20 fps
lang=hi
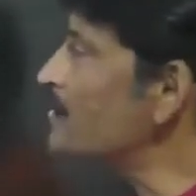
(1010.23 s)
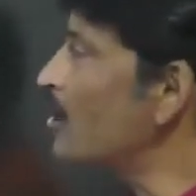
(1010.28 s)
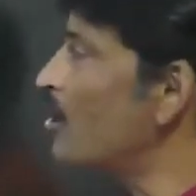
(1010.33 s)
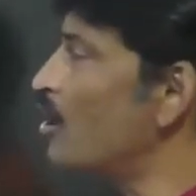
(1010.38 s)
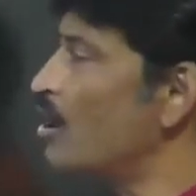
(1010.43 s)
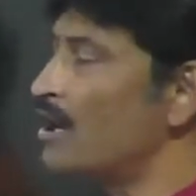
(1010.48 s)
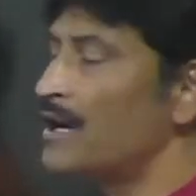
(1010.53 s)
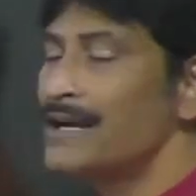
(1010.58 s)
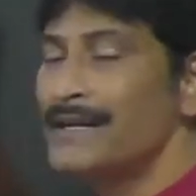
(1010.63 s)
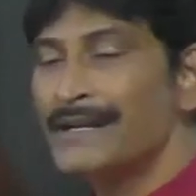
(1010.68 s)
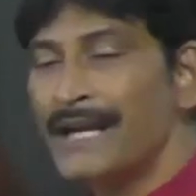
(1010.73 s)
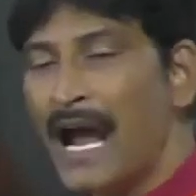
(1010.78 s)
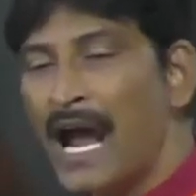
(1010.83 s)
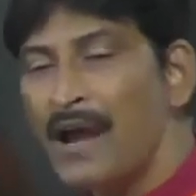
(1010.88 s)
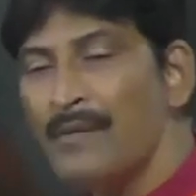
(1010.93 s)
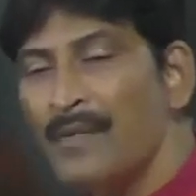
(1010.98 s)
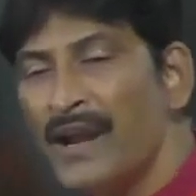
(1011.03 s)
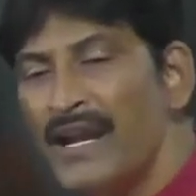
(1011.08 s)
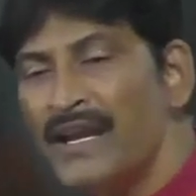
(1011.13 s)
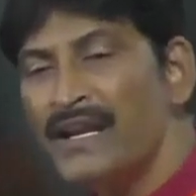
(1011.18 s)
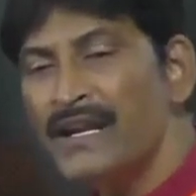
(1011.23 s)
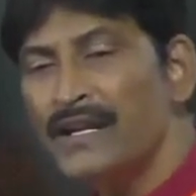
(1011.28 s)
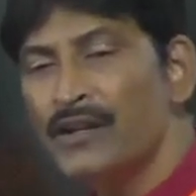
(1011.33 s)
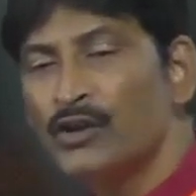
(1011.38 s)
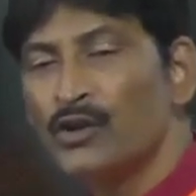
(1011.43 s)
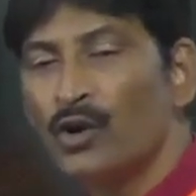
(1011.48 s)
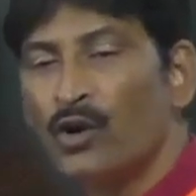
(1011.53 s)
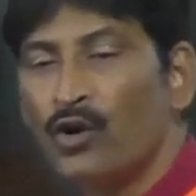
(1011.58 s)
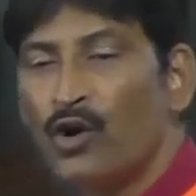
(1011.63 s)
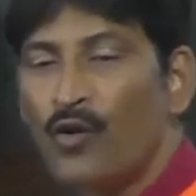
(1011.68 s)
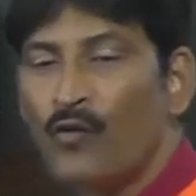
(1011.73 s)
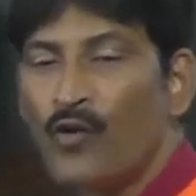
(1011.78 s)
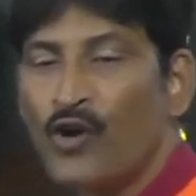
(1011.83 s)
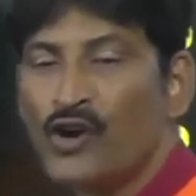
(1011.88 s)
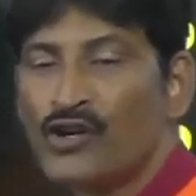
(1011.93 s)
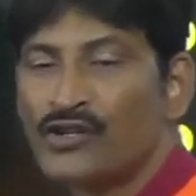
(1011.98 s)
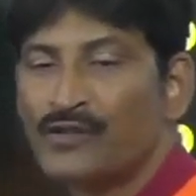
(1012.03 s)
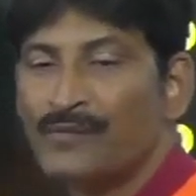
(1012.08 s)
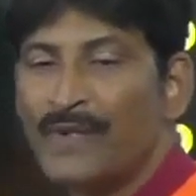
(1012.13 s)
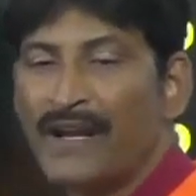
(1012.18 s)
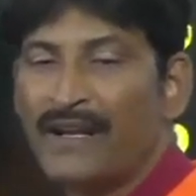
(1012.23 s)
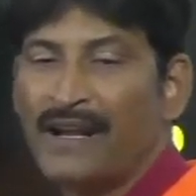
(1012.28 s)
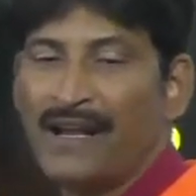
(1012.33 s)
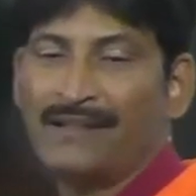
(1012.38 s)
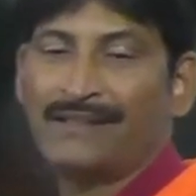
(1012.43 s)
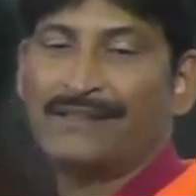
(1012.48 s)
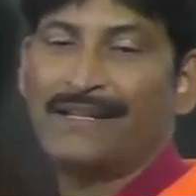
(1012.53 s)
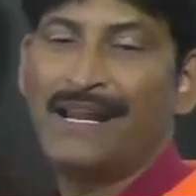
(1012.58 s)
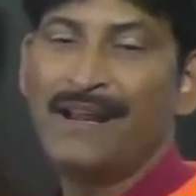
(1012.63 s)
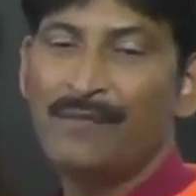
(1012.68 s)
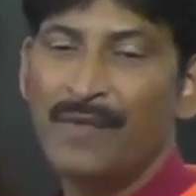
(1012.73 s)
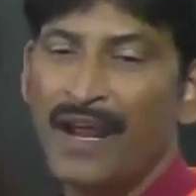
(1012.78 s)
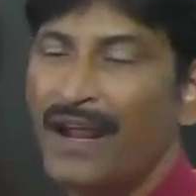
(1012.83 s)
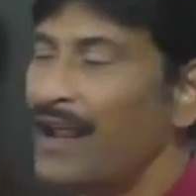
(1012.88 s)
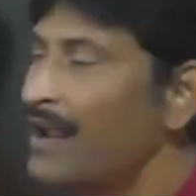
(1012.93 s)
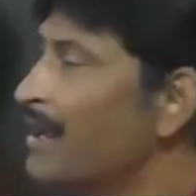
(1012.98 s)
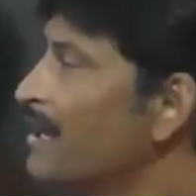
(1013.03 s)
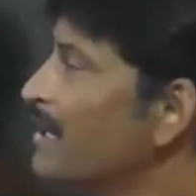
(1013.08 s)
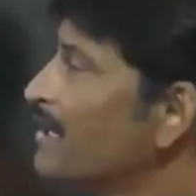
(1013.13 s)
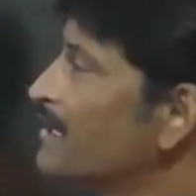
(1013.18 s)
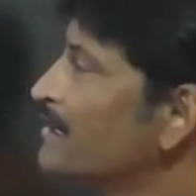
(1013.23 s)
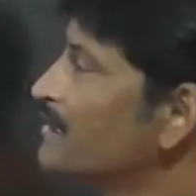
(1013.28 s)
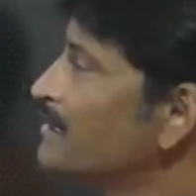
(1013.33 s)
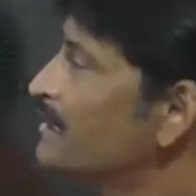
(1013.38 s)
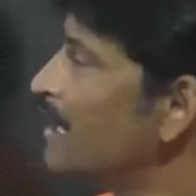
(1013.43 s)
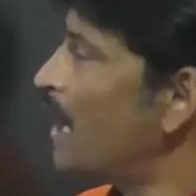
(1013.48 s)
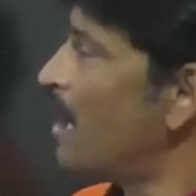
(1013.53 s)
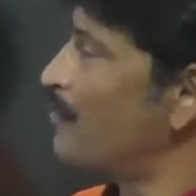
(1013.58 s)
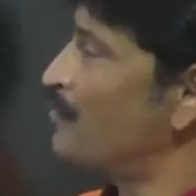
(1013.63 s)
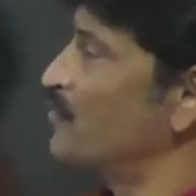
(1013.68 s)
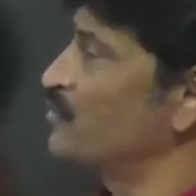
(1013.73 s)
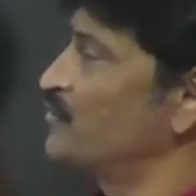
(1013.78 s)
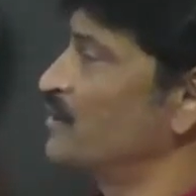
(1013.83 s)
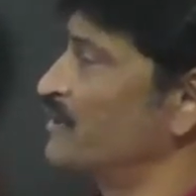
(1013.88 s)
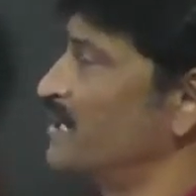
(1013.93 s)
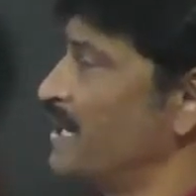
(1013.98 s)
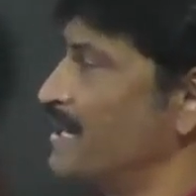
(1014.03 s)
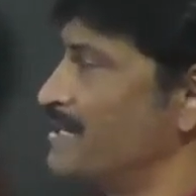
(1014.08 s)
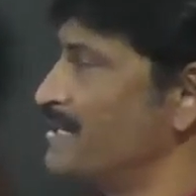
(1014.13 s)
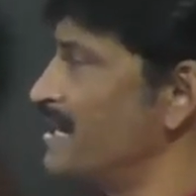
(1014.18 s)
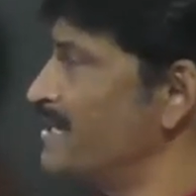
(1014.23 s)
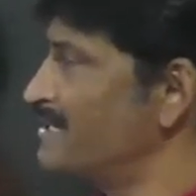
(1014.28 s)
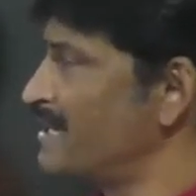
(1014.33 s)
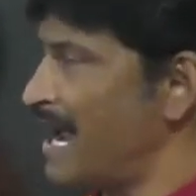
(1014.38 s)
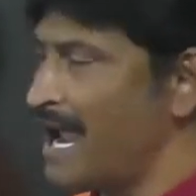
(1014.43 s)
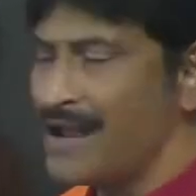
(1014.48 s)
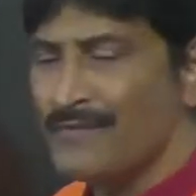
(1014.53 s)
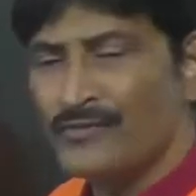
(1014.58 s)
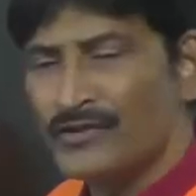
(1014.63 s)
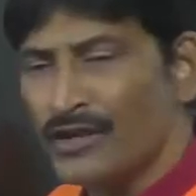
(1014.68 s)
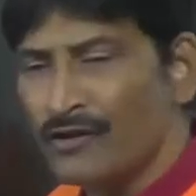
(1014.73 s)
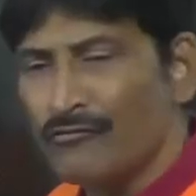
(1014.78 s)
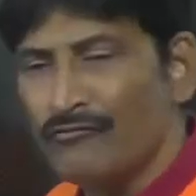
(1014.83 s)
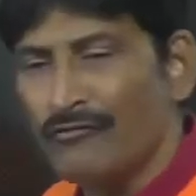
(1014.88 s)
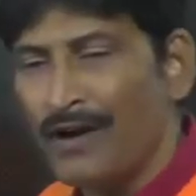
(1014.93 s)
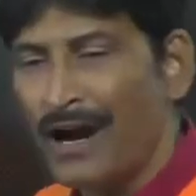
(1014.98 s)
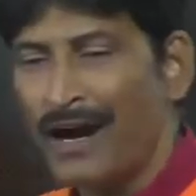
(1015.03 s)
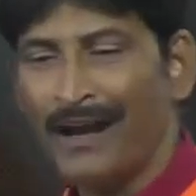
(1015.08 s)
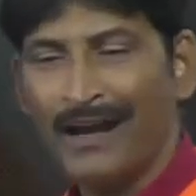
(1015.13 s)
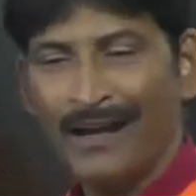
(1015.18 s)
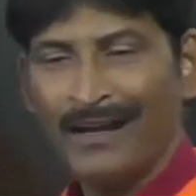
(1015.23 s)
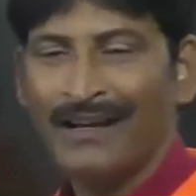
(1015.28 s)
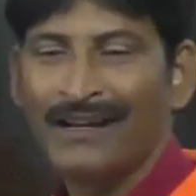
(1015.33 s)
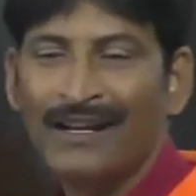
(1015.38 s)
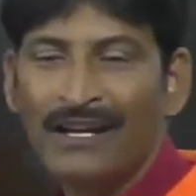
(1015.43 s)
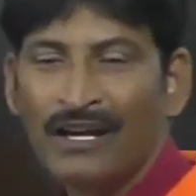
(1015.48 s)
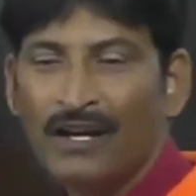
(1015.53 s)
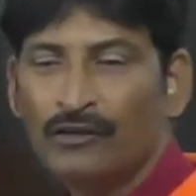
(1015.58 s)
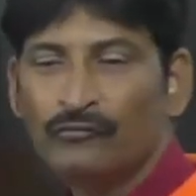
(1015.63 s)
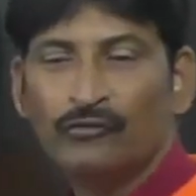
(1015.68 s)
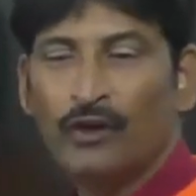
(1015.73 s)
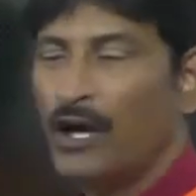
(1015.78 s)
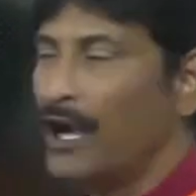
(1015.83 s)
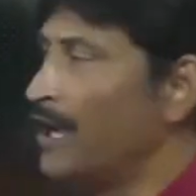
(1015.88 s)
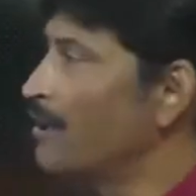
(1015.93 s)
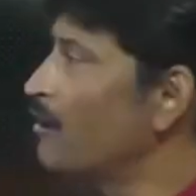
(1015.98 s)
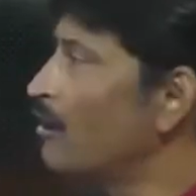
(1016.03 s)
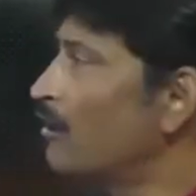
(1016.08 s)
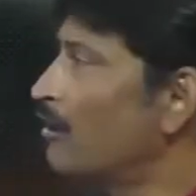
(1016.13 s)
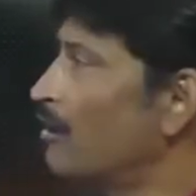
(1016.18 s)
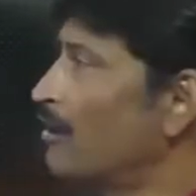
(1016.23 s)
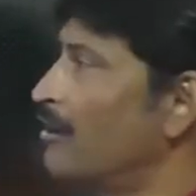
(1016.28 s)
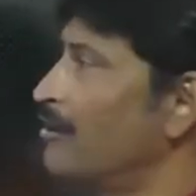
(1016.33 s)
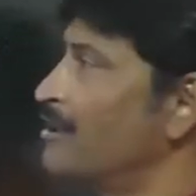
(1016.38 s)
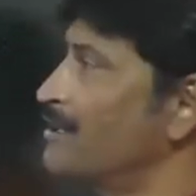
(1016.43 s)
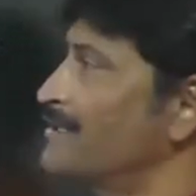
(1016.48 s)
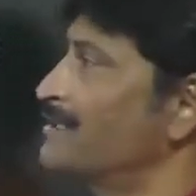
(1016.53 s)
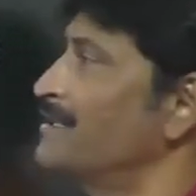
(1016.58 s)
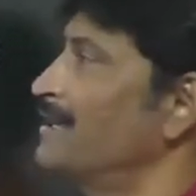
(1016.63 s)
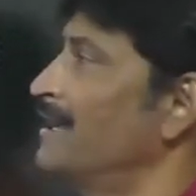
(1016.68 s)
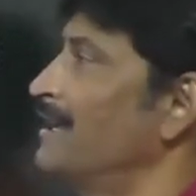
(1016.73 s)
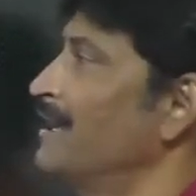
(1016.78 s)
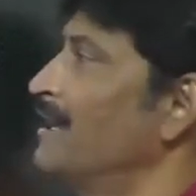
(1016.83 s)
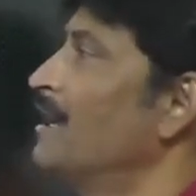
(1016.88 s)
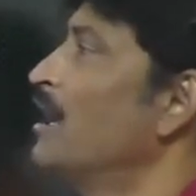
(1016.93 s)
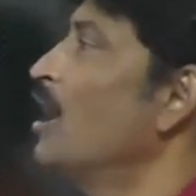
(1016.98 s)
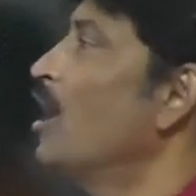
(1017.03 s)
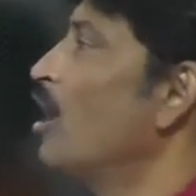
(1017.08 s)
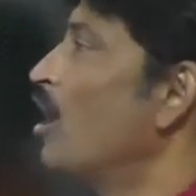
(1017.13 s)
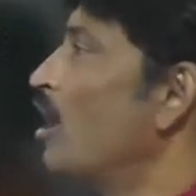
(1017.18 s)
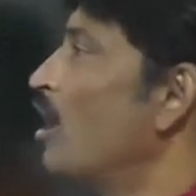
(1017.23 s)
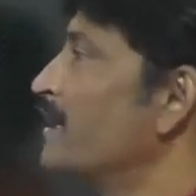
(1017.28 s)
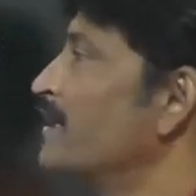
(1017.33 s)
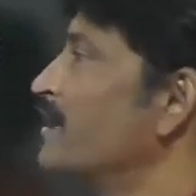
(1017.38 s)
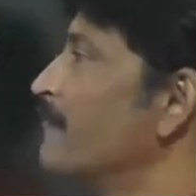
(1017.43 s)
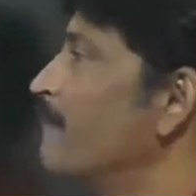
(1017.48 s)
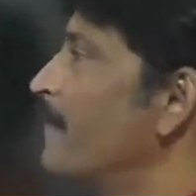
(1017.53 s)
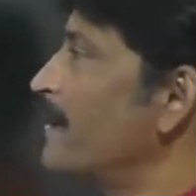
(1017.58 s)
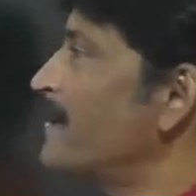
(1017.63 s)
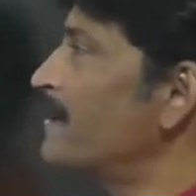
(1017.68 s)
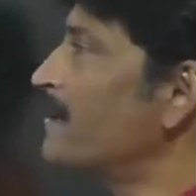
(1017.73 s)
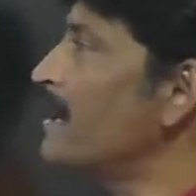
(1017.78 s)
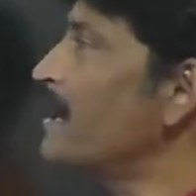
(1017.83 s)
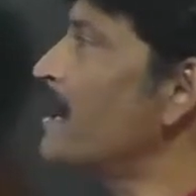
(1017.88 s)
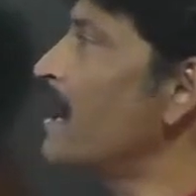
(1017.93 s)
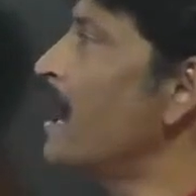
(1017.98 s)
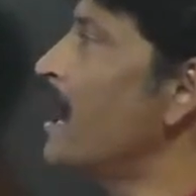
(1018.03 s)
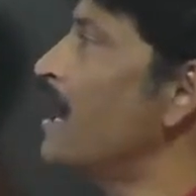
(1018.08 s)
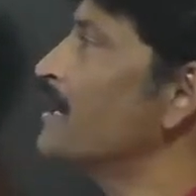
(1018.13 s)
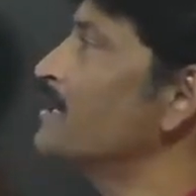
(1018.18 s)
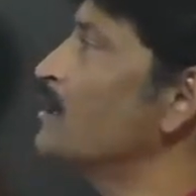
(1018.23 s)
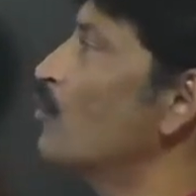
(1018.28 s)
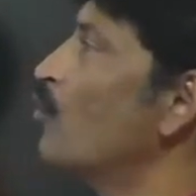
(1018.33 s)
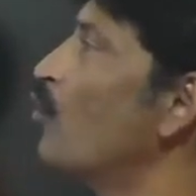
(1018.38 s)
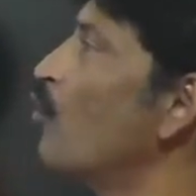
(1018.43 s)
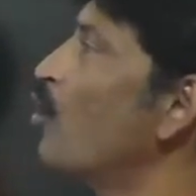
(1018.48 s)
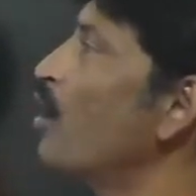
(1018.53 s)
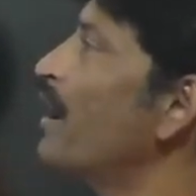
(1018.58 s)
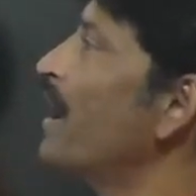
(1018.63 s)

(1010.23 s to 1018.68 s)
और टाइमली इन दोनों वर्ड्स में क्या सेम है ये अपोजिट है ये टाइम से हुआ है वो एनोक्रोनस है और ये वेटरन है ये ओल्ड